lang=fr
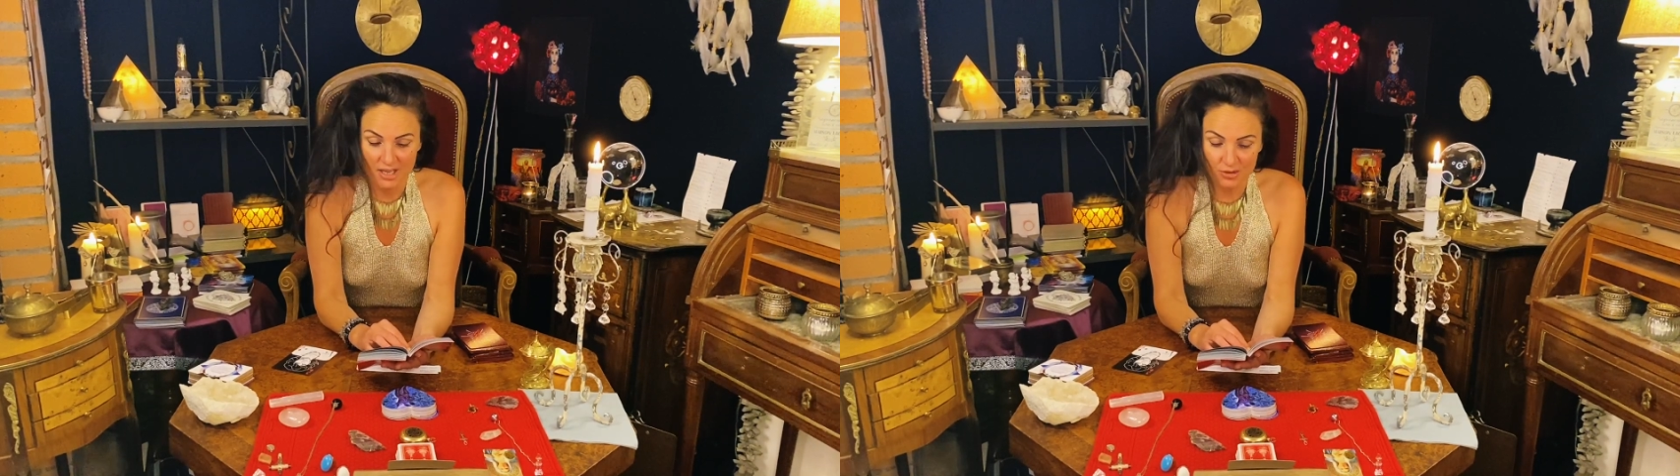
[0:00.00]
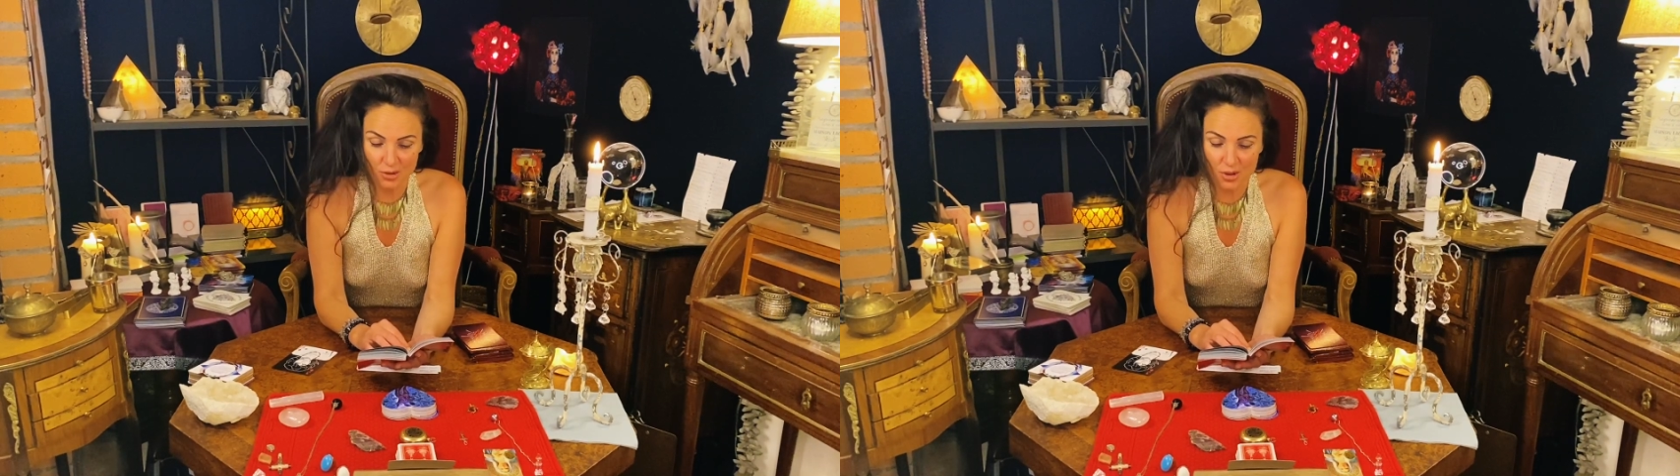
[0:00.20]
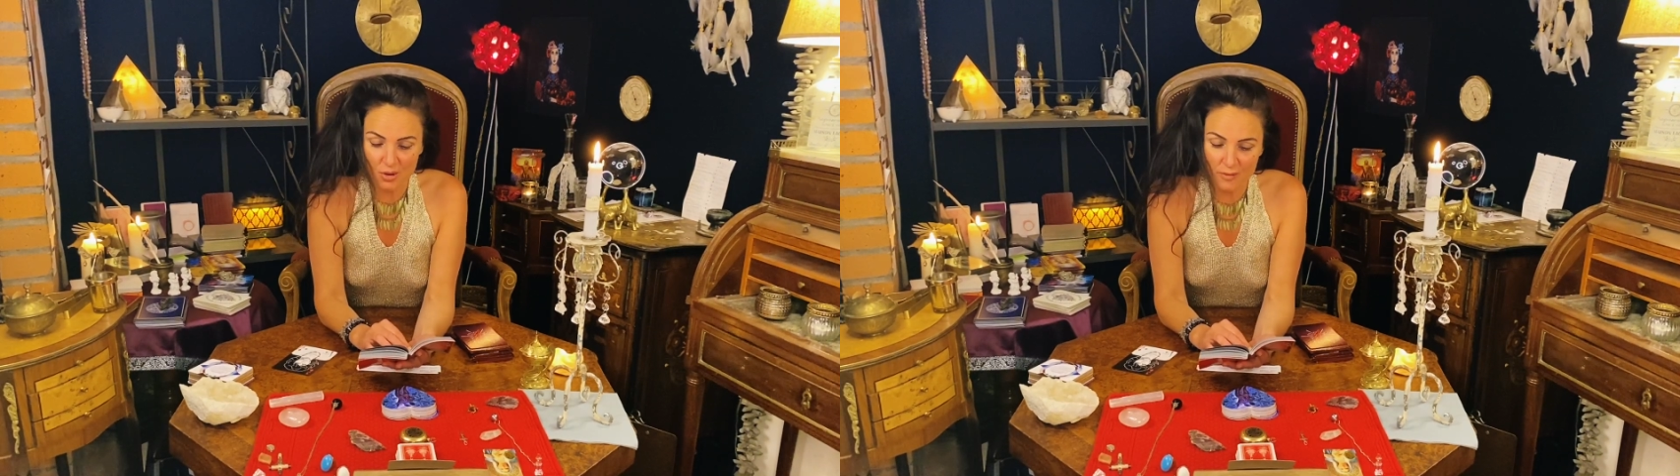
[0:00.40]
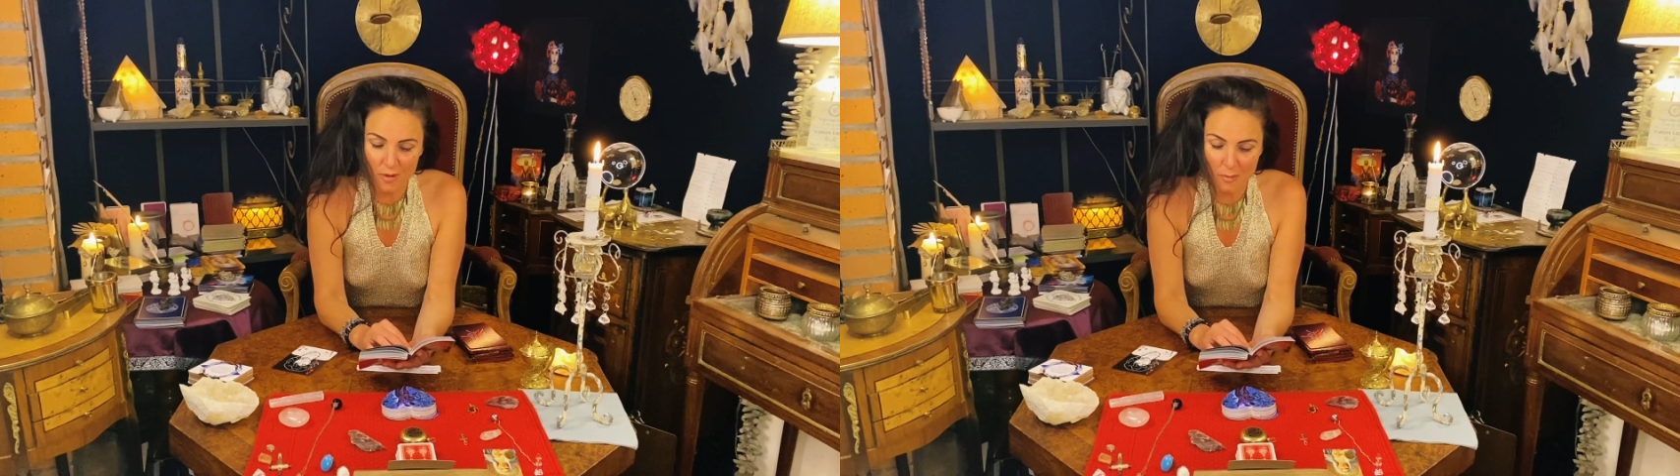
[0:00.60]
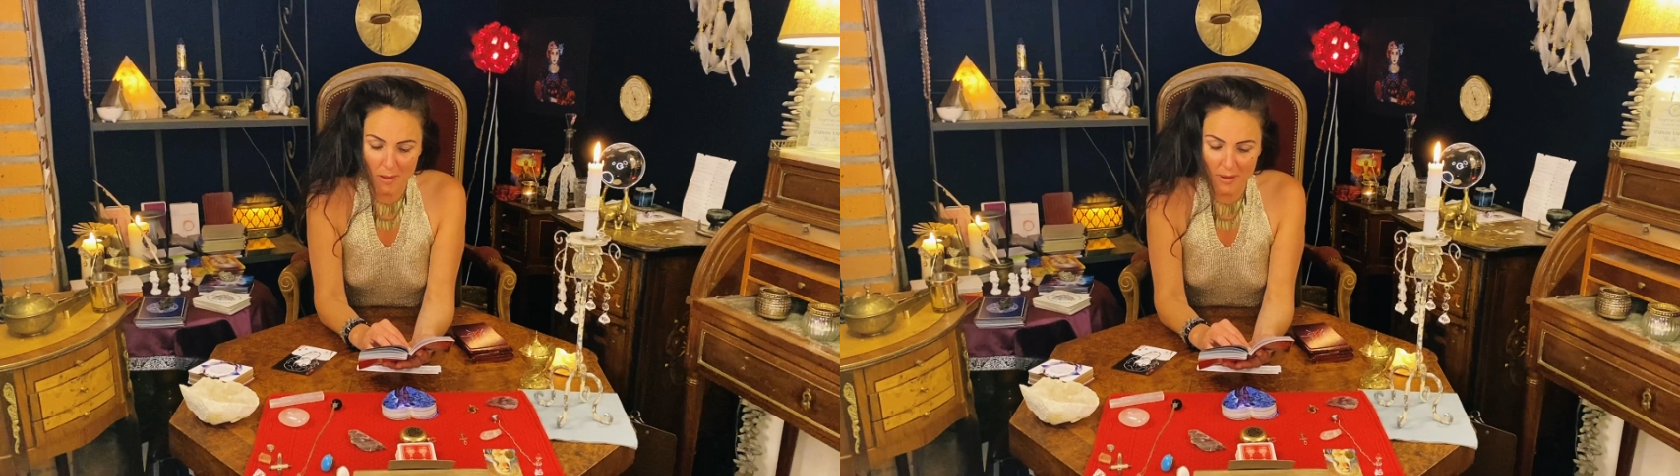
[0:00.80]
ne
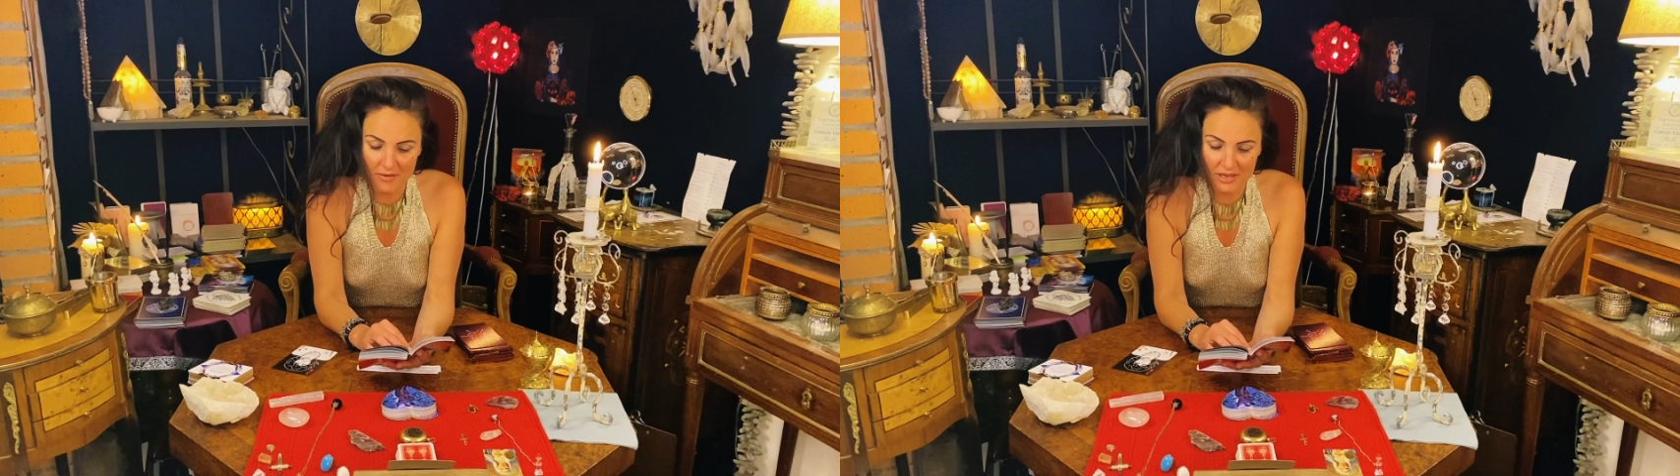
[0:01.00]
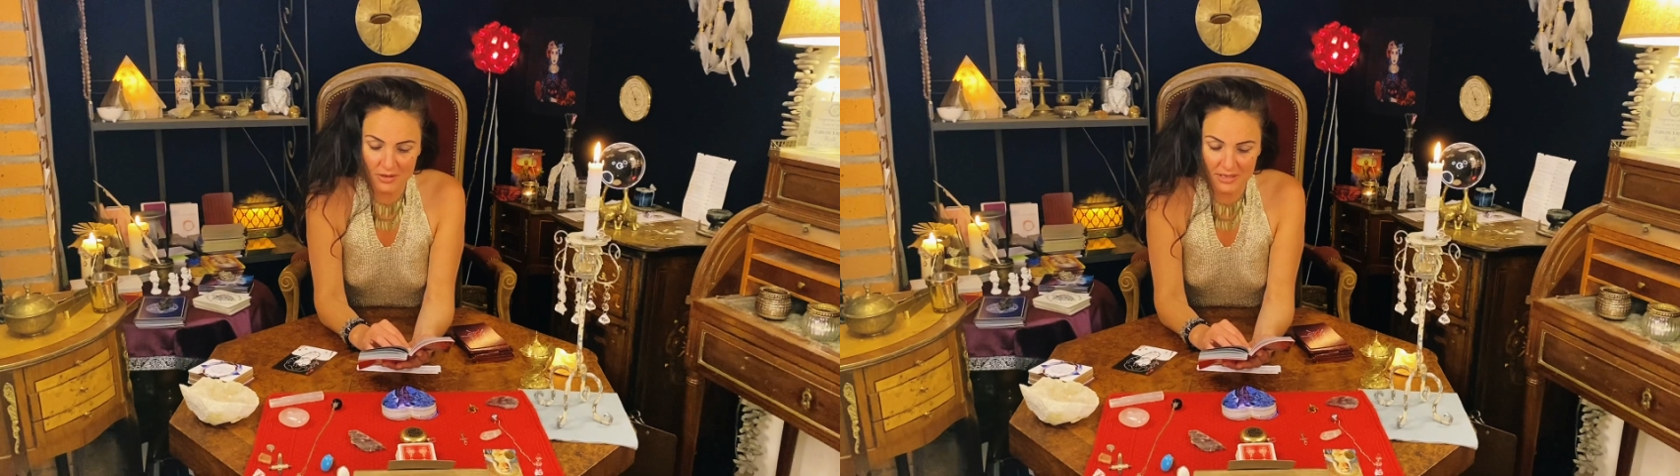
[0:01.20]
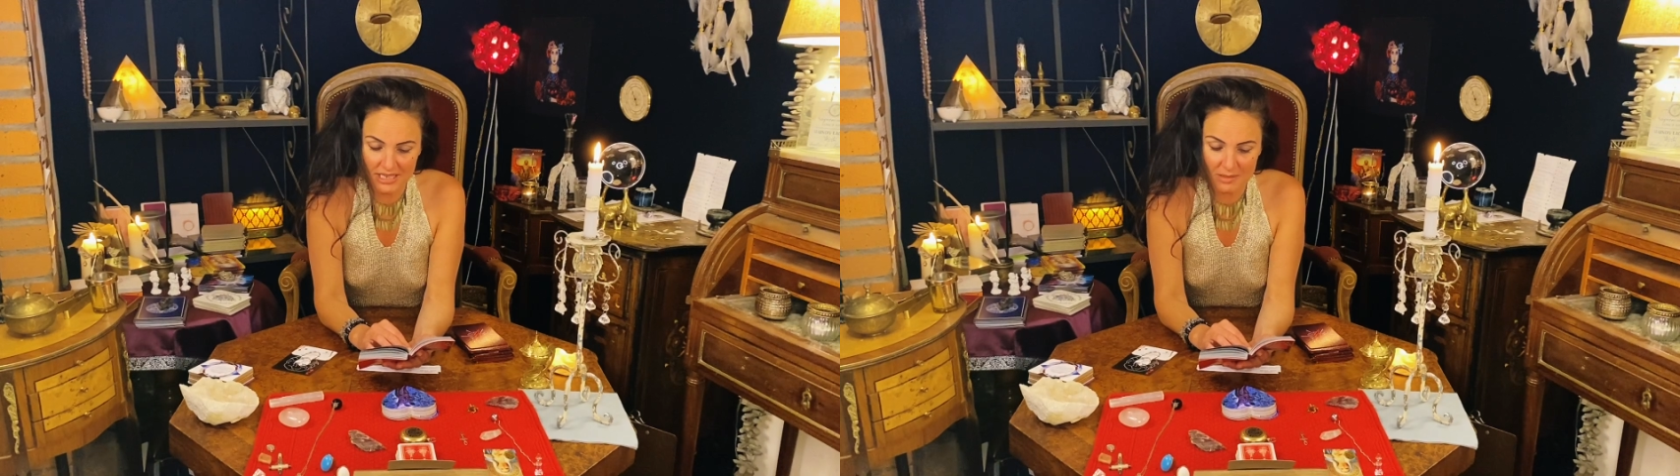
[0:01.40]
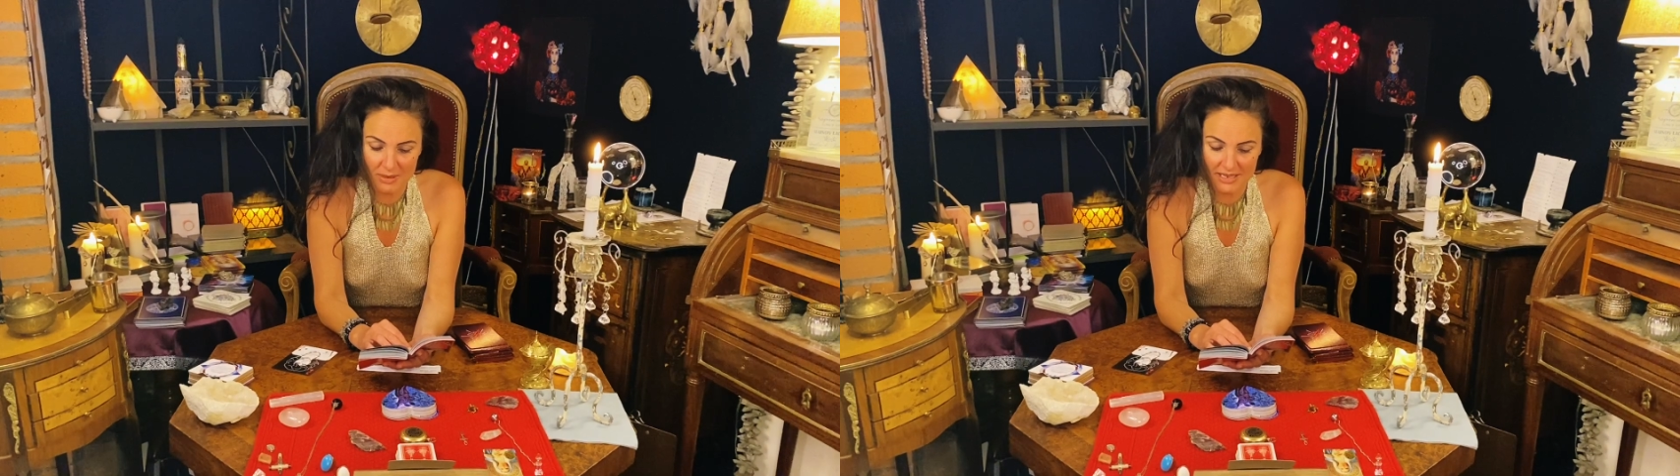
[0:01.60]
confonds pas perfectionnisme et